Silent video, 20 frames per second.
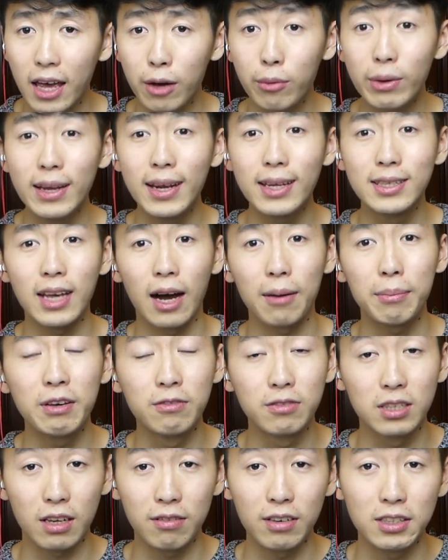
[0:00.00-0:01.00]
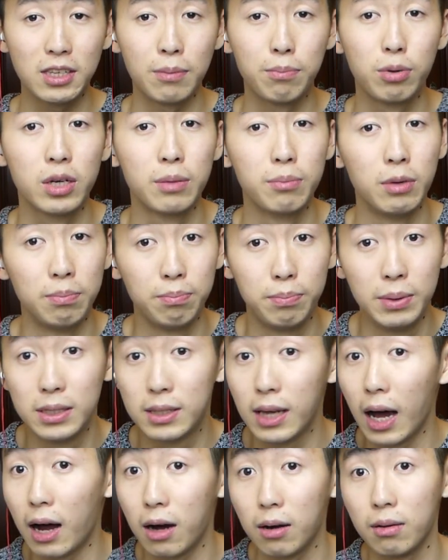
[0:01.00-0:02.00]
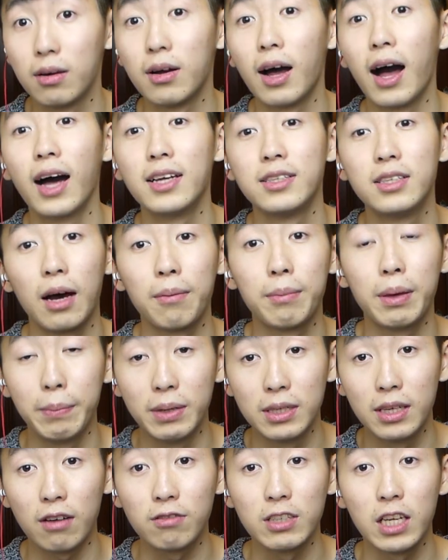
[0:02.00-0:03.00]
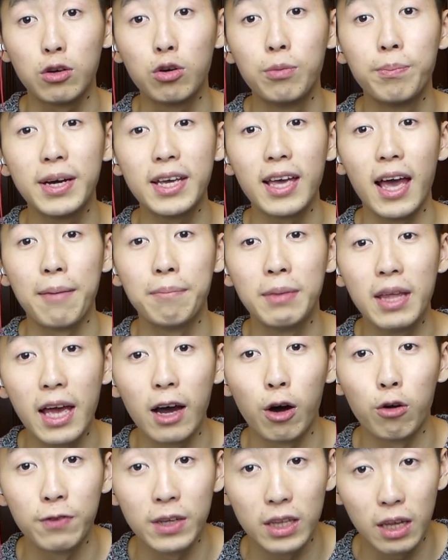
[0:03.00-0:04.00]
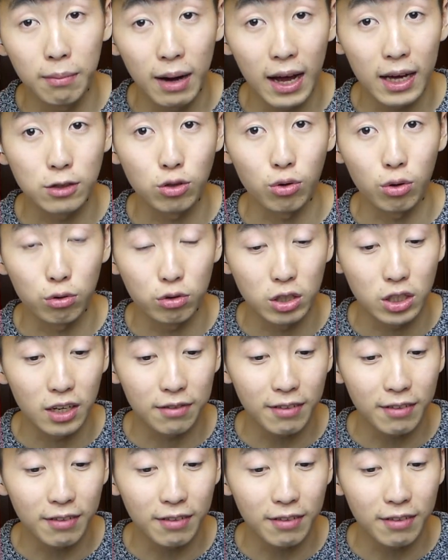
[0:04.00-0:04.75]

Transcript: Et oui, les Zarbi, vous savez, ces Pokémon bizarre. Ah, Zarbi bizarre, vous avez compris, MDR, on fait des blagues sur le